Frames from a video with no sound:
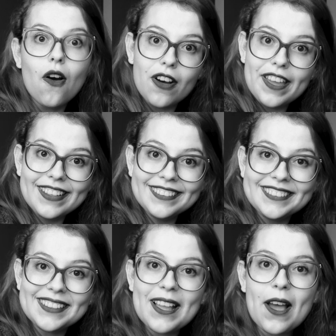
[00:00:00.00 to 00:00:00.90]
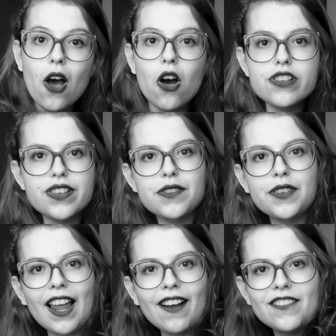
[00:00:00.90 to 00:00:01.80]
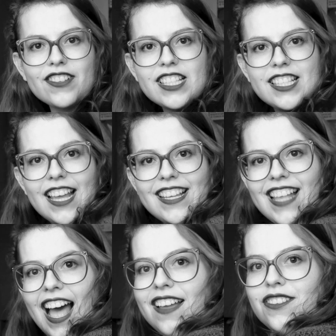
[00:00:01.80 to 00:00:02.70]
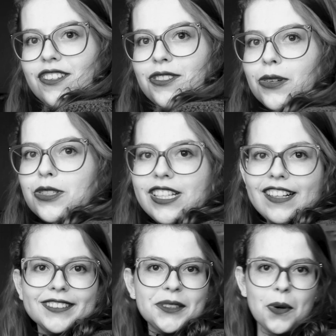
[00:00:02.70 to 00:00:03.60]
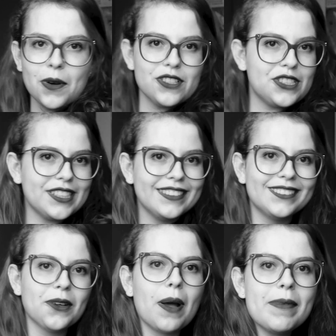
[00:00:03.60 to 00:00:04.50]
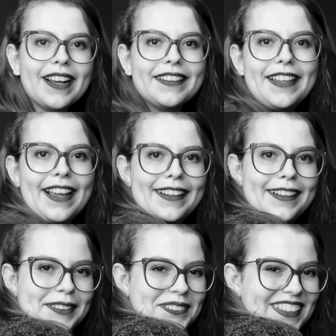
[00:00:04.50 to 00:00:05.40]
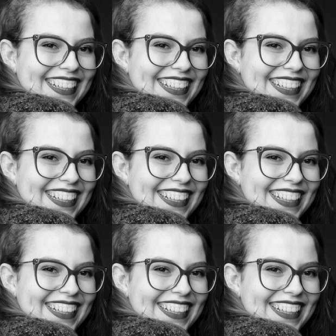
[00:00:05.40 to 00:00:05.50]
Oi, hoje eu vou falar com vocês... Ai, gente, tô girando hoje, tô com a minha cadeira.